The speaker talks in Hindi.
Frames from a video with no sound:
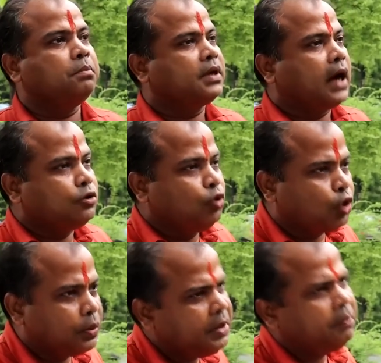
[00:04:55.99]
भिखारियों
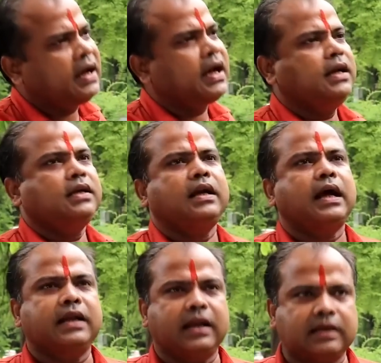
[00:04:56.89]
को भी महंगाई
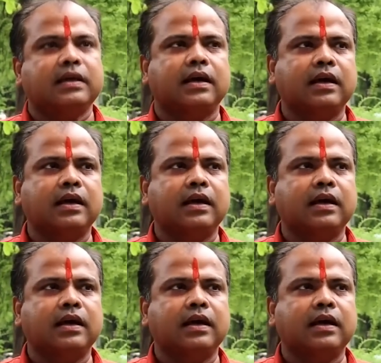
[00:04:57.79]
नज़र आने लगी